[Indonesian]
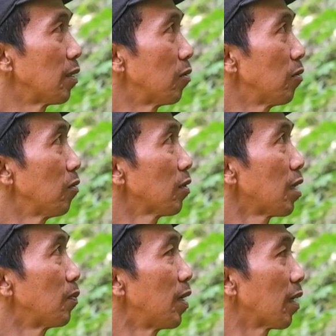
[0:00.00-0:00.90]
itu
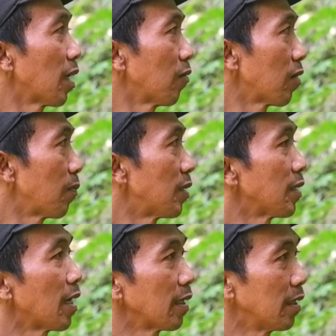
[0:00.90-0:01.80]
saya biarkan orang
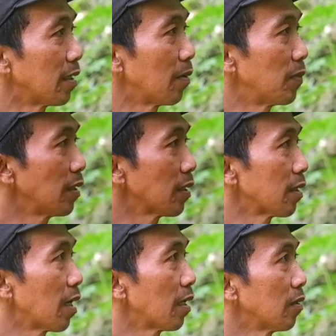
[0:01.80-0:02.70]
mencari tapi
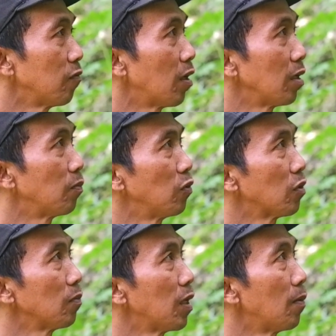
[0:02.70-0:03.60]
setelah 2019